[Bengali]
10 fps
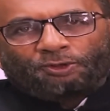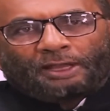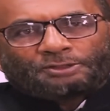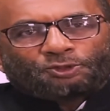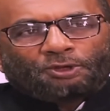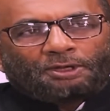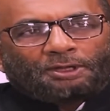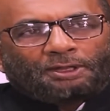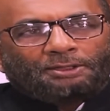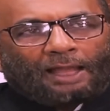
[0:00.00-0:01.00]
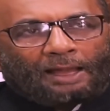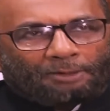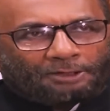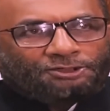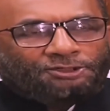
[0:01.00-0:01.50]
ইমারত নির্মাণে
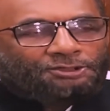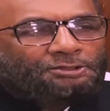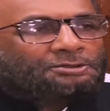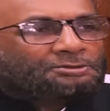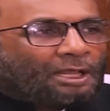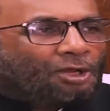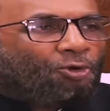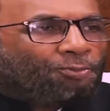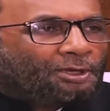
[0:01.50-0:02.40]
সরকারের দায়িত্ব ও